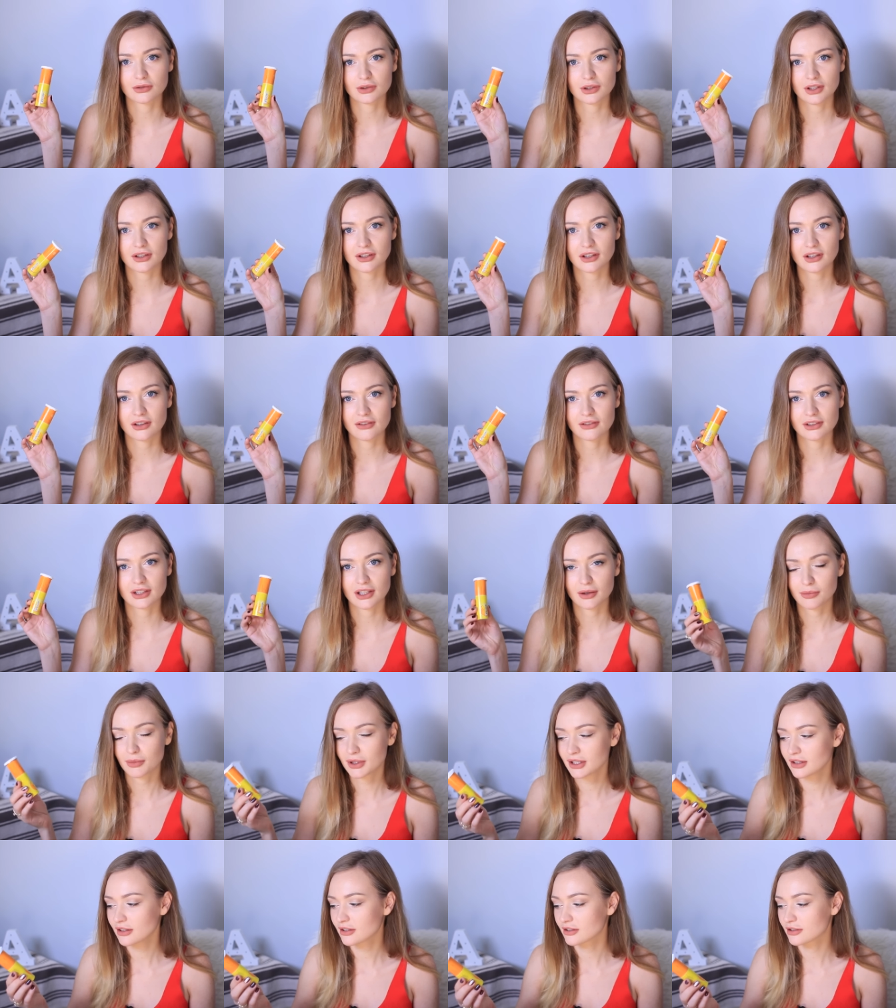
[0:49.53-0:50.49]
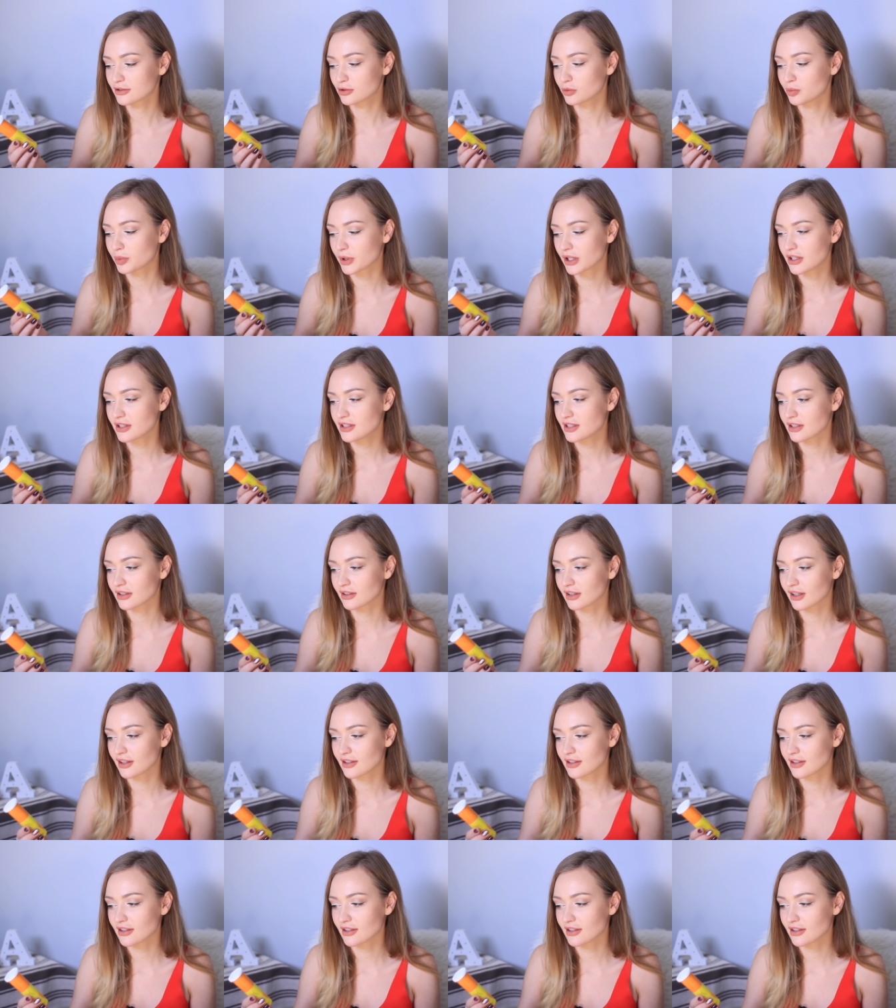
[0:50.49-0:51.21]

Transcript: вот такие витамины, супрадин.